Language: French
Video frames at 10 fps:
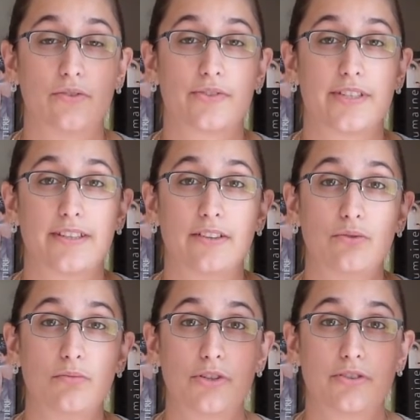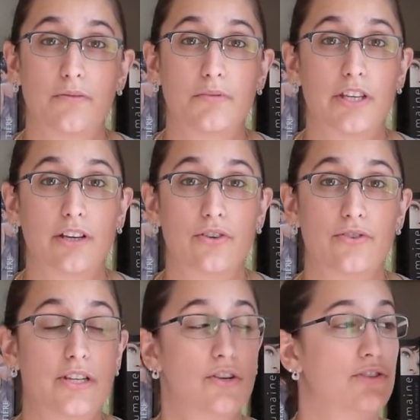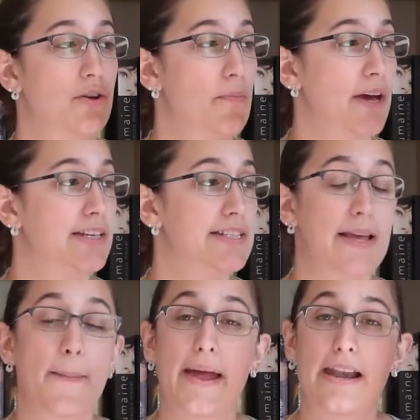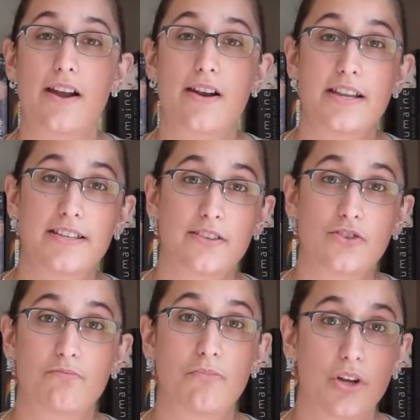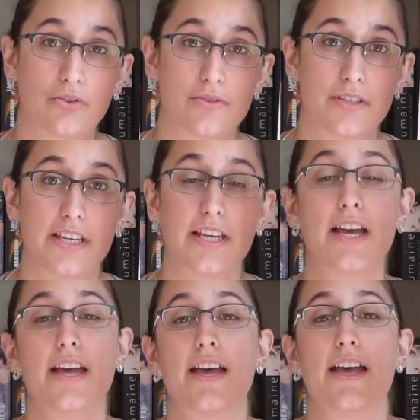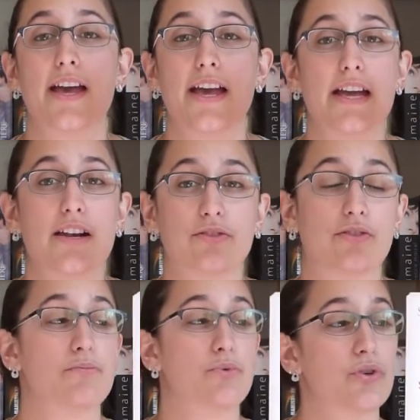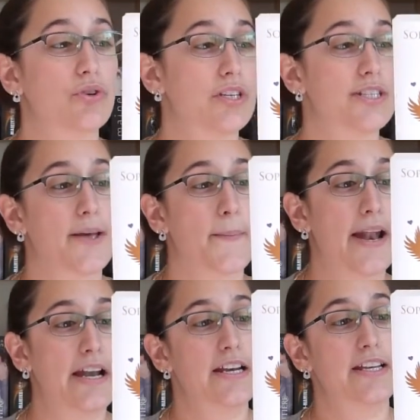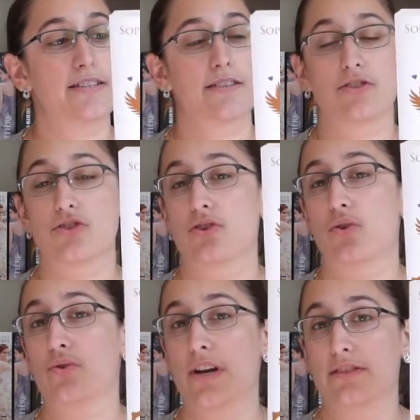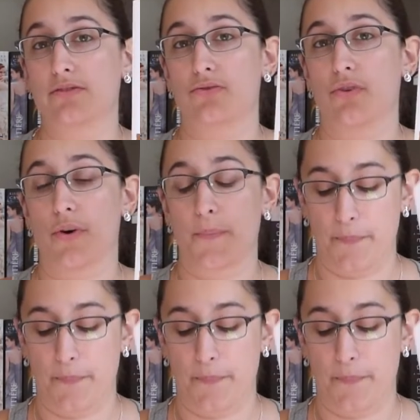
Donc c'est un double tome qui réunit le tome 1 qui s'appelle Les anges mordent aussi et le tome 2 qui s'appelle Les anges ont la dent dure.